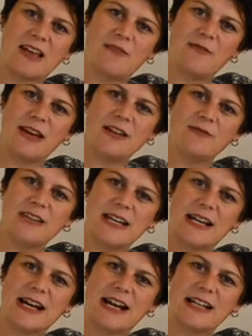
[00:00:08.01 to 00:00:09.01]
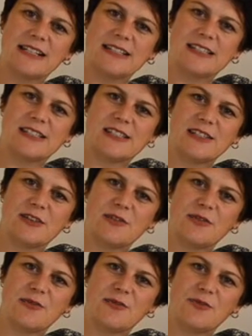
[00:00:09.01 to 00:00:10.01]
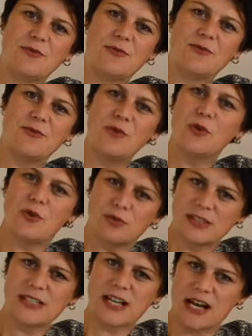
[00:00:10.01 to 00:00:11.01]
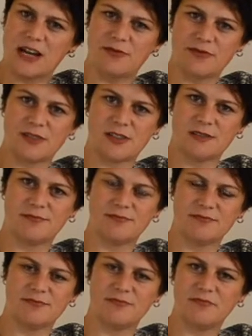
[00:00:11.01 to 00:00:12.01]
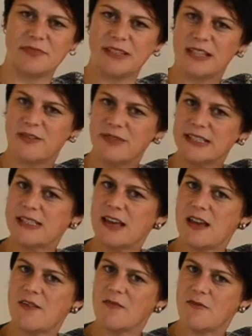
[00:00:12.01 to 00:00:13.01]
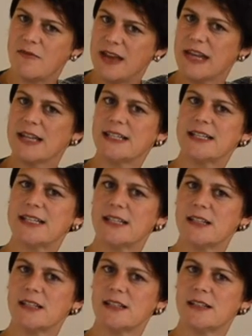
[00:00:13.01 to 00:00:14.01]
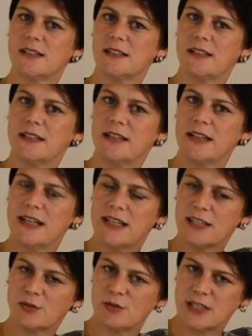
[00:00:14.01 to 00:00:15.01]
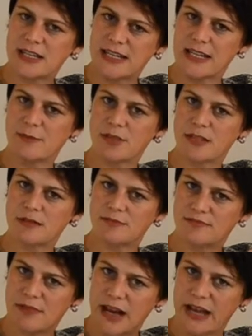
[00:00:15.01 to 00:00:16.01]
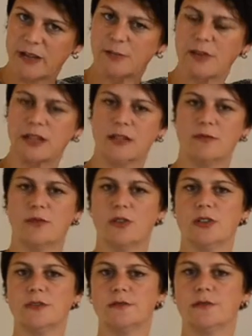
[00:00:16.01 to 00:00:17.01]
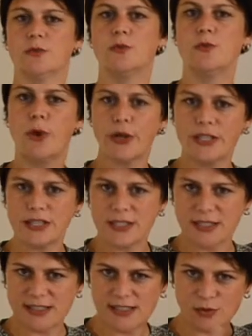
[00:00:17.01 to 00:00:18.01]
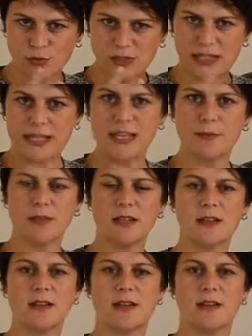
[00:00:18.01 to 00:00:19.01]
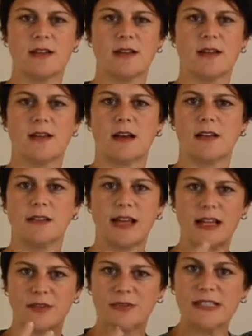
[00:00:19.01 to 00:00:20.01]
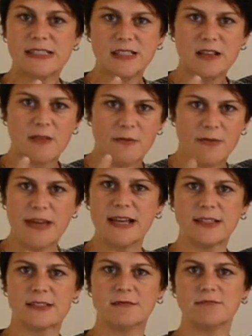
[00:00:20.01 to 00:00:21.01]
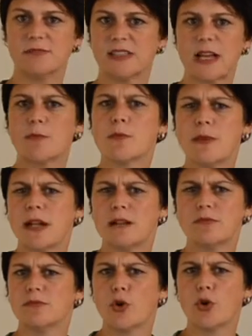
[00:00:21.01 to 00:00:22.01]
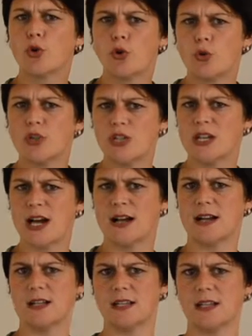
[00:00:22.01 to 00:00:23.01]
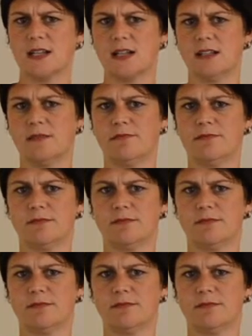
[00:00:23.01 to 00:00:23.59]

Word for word: Wenn wir als Führungskraft gewisse Werte in das Unternehmen einbringen wollen und möchten, dass das Unternehmen nach gewissen Werten, sagen wir mal ökologische Nachhaltigkeit,